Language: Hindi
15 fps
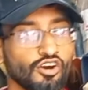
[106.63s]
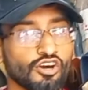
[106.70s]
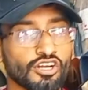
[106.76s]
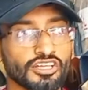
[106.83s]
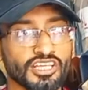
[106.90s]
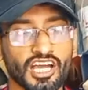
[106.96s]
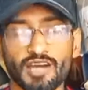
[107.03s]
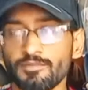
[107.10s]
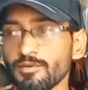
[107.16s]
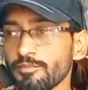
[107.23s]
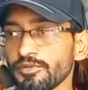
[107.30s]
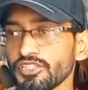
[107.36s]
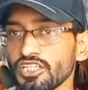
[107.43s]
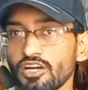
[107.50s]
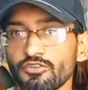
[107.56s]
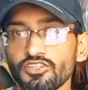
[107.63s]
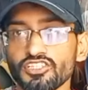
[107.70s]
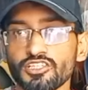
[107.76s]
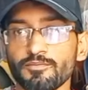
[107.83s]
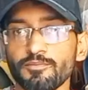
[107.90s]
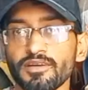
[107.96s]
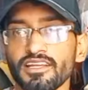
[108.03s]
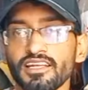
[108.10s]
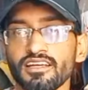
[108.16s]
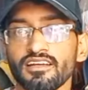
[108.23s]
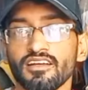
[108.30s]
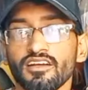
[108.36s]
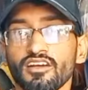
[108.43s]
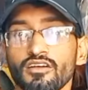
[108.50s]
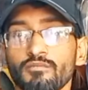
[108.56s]
और यहाँ पर पिशावरी चप्पल है
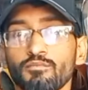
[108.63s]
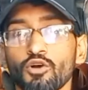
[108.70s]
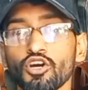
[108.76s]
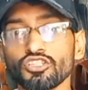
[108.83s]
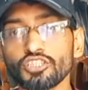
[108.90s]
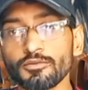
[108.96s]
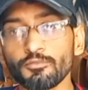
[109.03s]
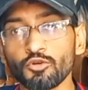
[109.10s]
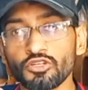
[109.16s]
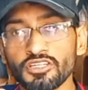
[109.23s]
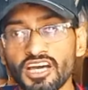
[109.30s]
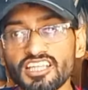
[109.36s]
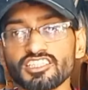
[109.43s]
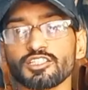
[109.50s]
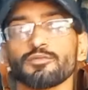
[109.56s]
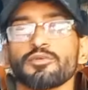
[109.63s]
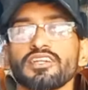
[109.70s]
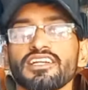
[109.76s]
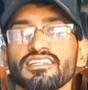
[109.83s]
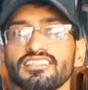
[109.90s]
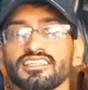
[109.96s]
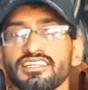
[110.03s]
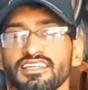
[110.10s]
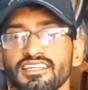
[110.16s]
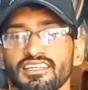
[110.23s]
बहुत ही मुनासिब रेट दे